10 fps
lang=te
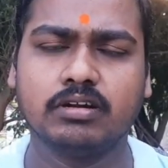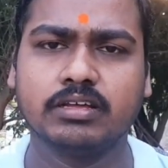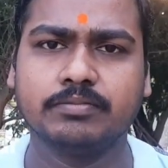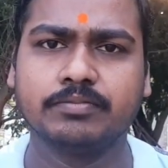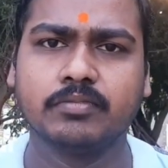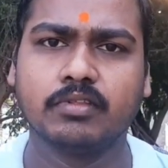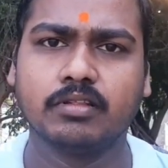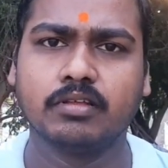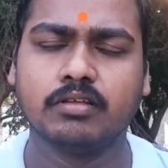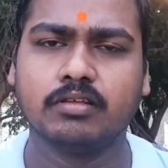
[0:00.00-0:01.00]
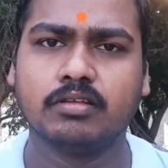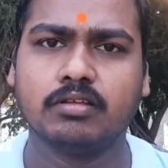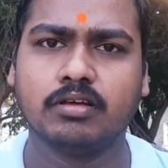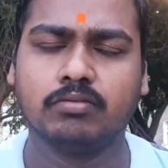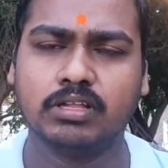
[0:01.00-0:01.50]
ఉంటాయి
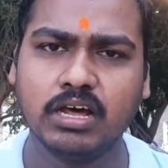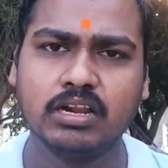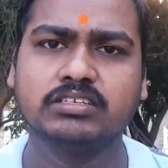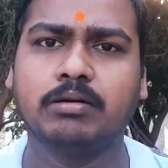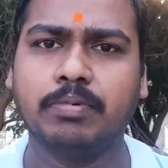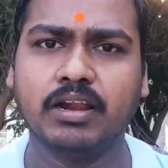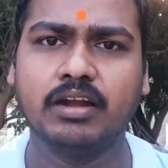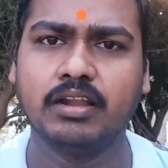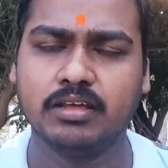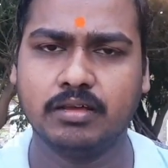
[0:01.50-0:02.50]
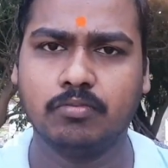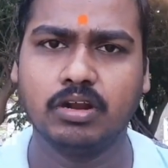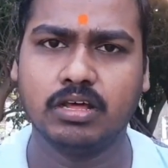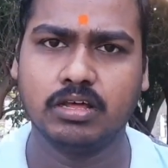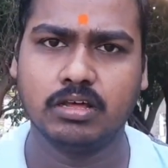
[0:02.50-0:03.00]
ఉదాహరణ చెప్పాలంటే
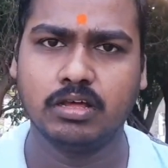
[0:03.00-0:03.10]
మొన్న